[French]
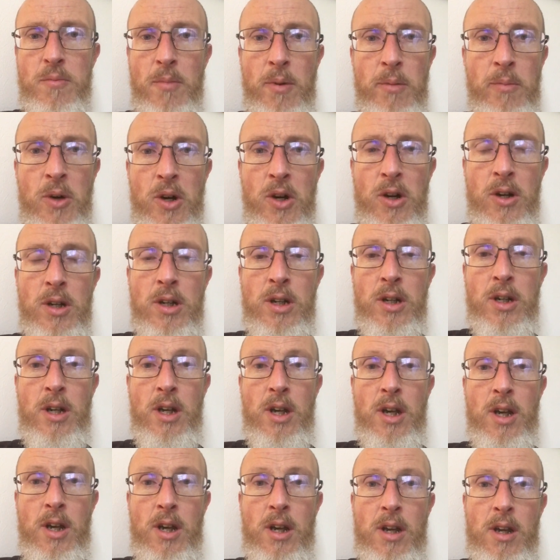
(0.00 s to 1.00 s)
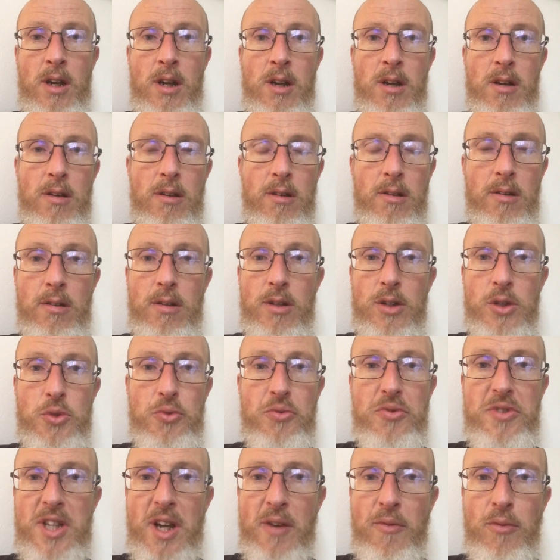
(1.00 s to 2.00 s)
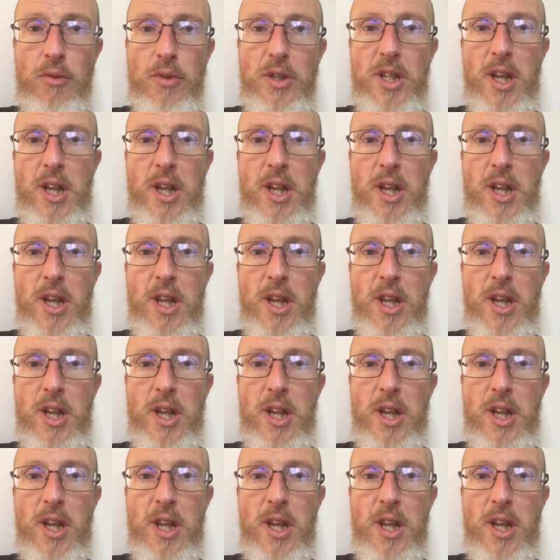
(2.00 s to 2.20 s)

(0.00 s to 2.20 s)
moment, euh, euh, je vous avoue,